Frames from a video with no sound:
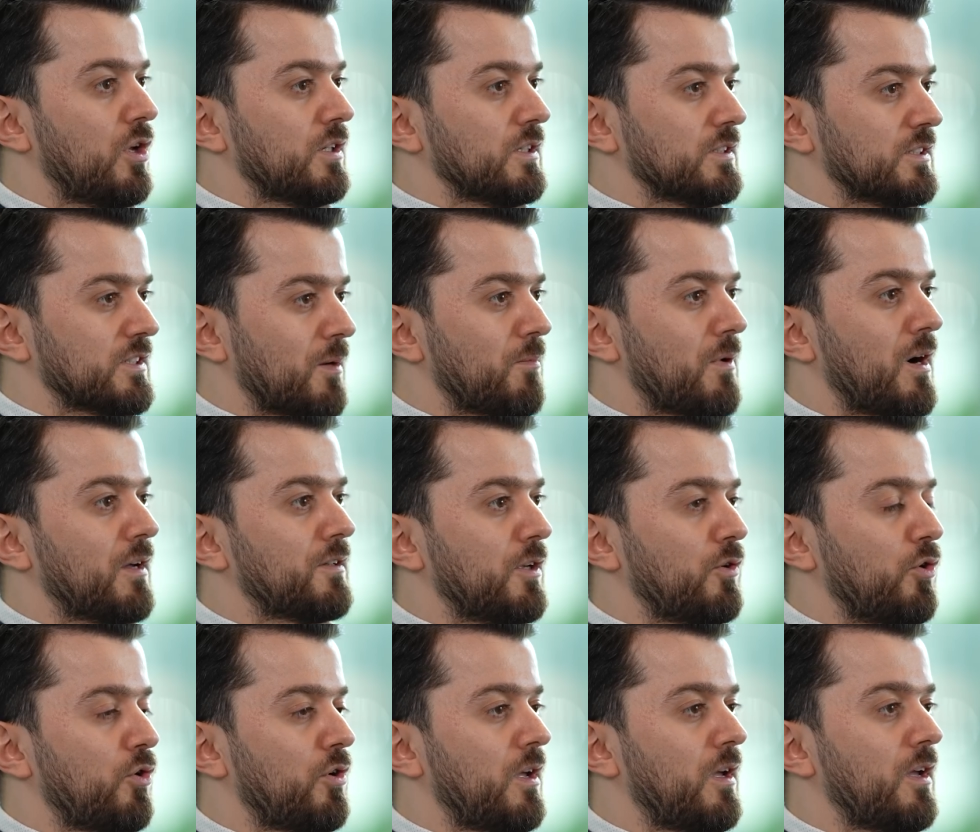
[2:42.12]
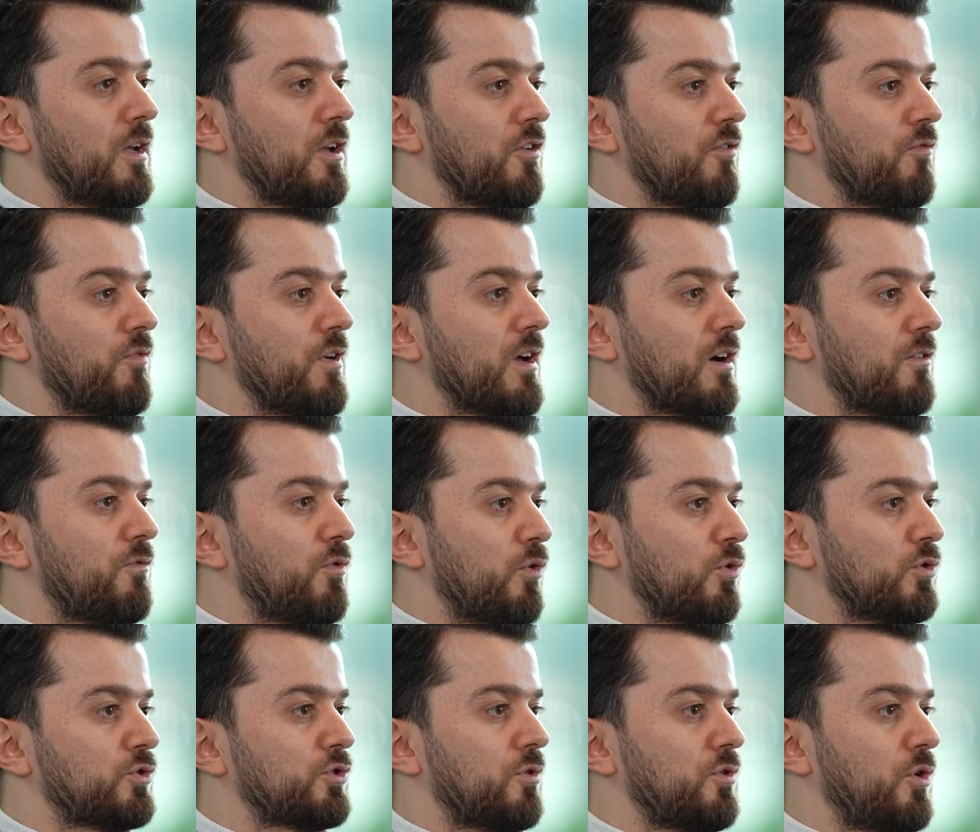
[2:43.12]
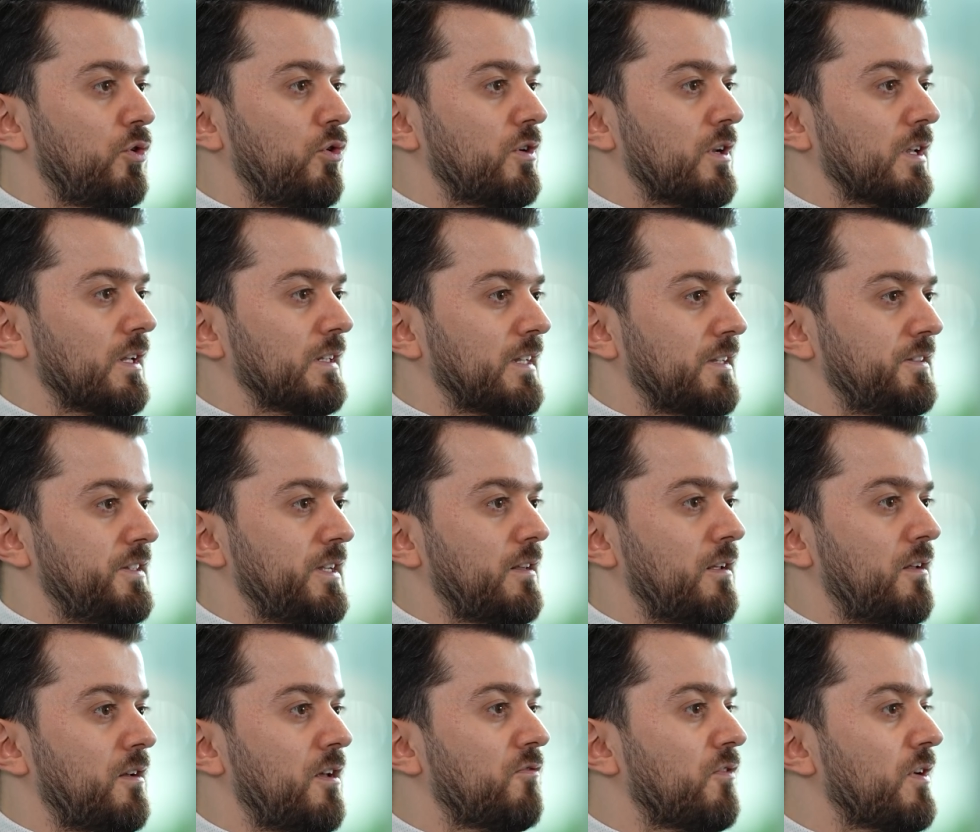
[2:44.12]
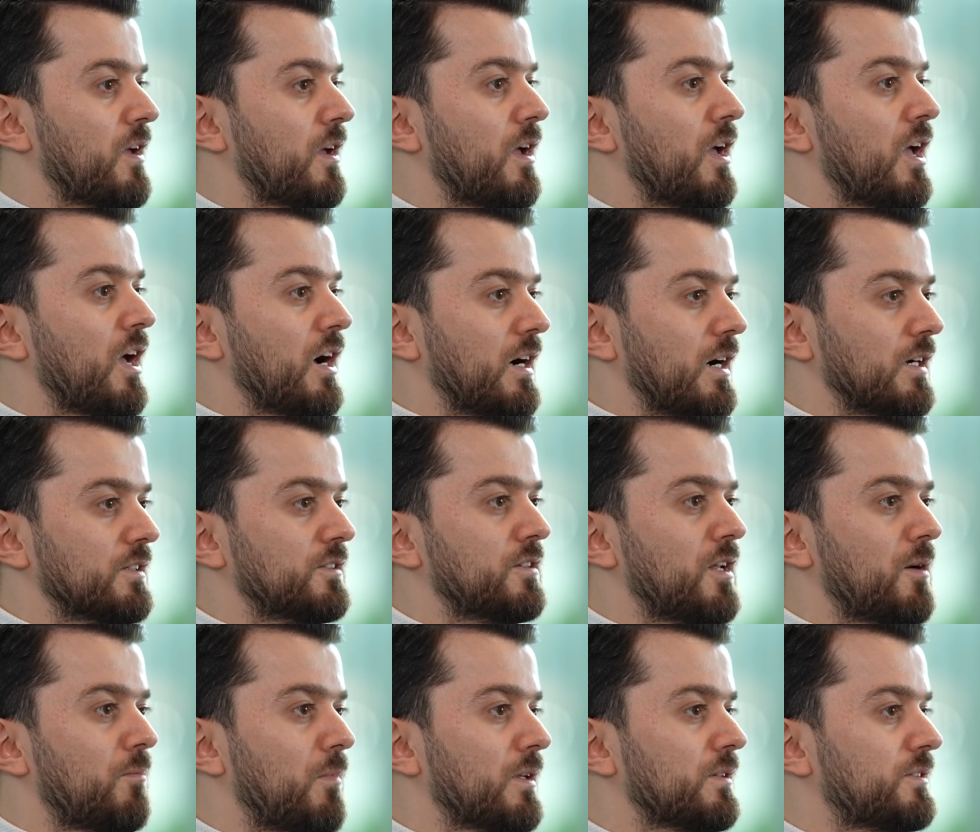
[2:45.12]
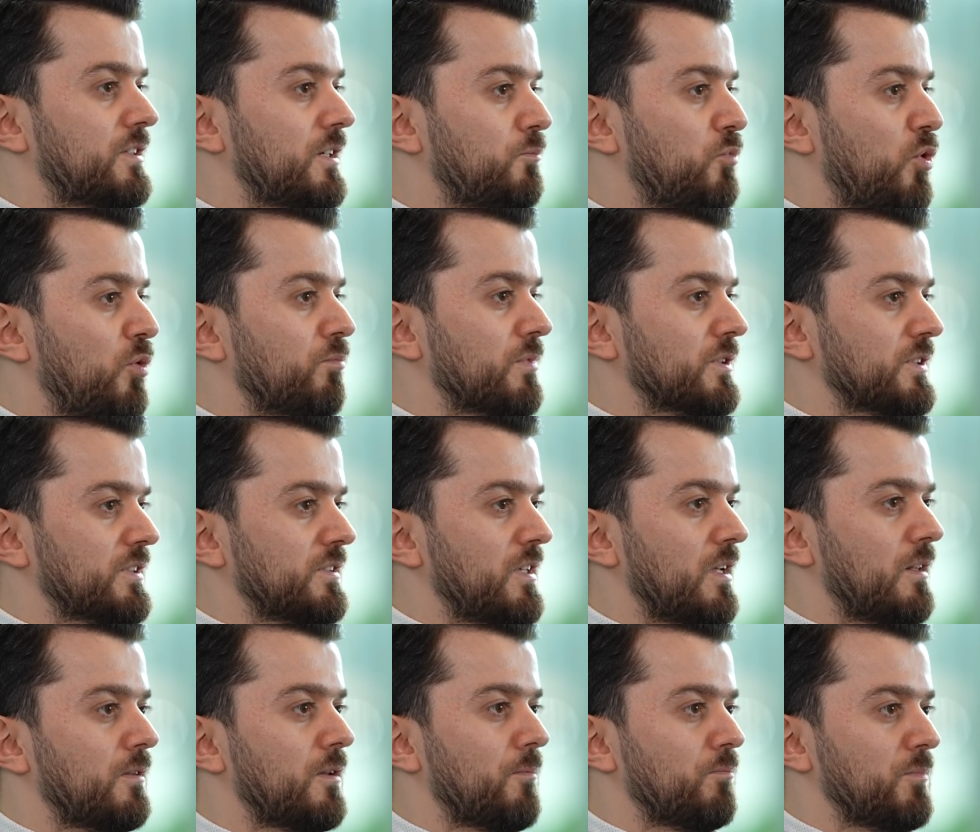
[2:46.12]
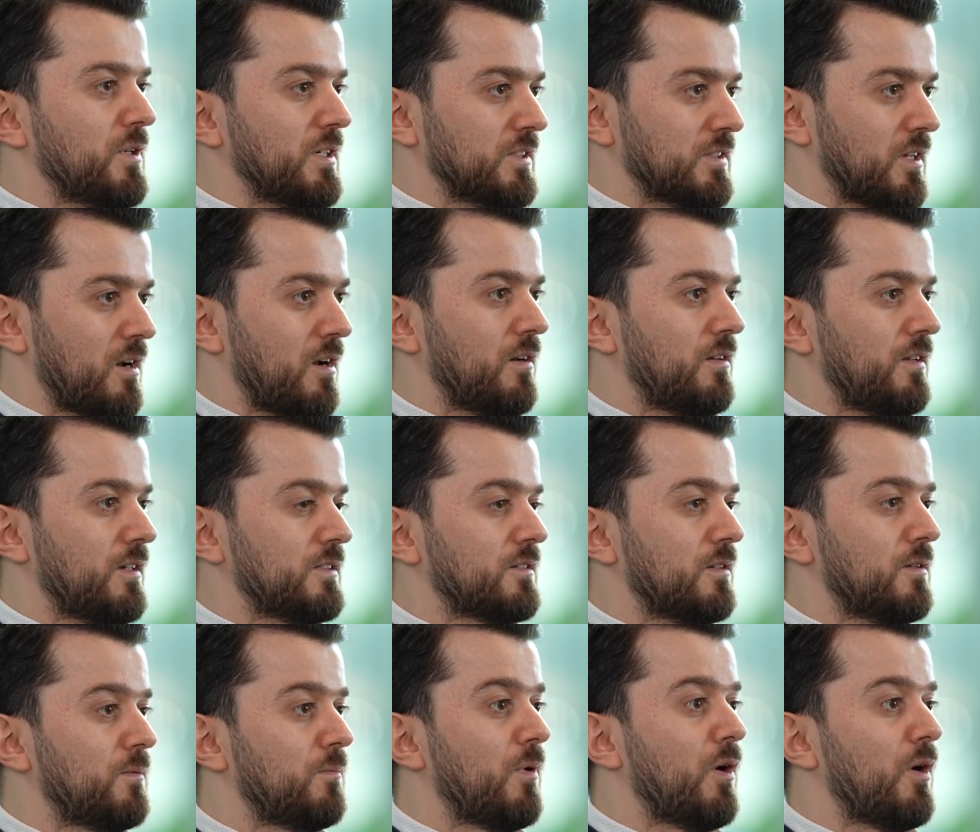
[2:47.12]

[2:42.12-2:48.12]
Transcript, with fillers: Zamana göre veya fonksiyona göre tetiklenen ve adına mantık bombası denilen bir zararlı yazılım